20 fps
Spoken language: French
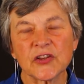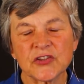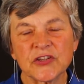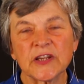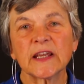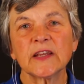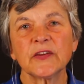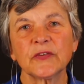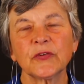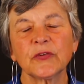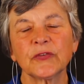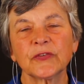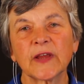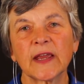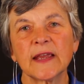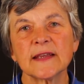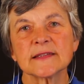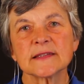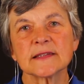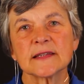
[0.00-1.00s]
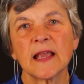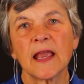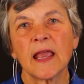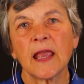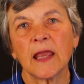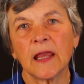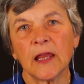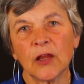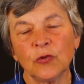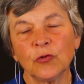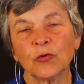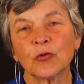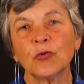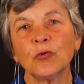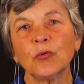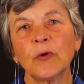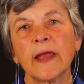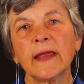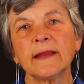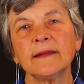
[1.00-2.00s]
à gérer ce stress et du
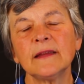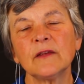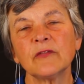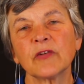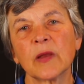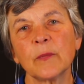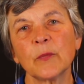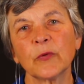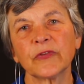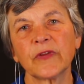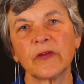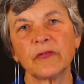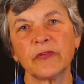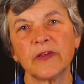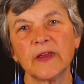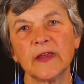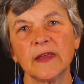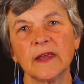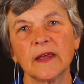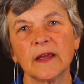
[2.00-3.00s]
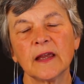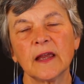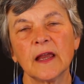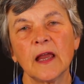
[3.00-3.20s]
coup a aidé vraiment sa fille.